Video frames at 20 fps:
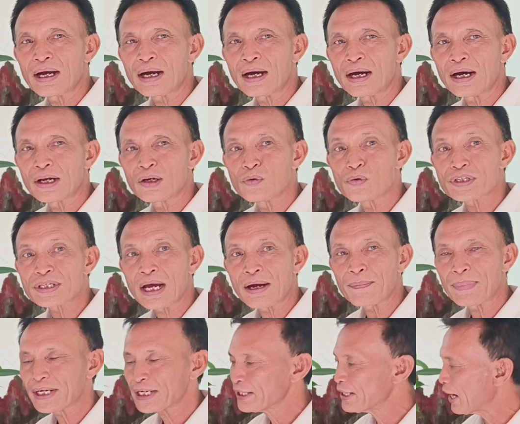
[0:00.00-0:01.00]
uh,
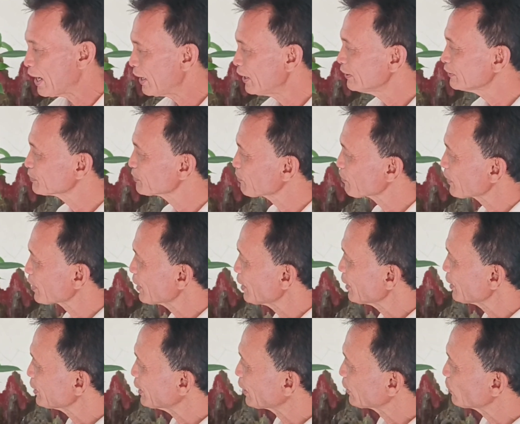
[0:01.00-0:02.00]
Nusa Penida
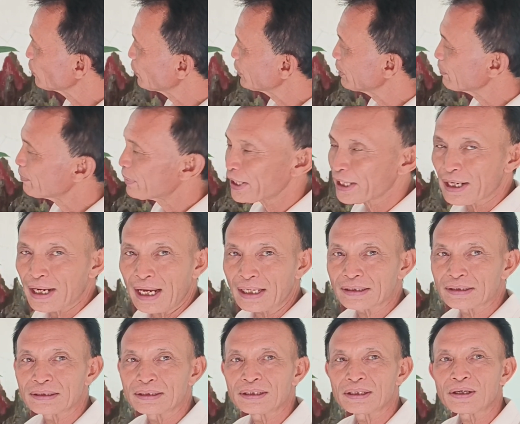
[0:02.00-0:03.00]
yaitu
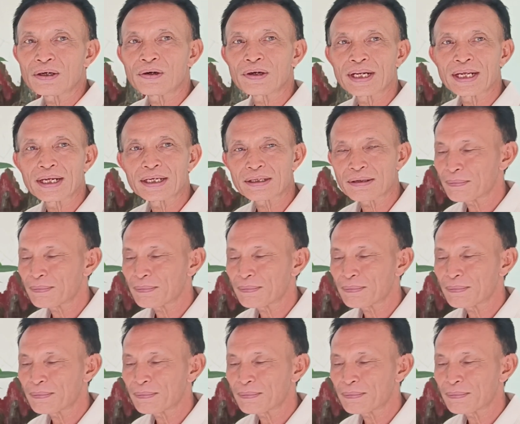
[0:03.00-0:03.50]
diberikan oleh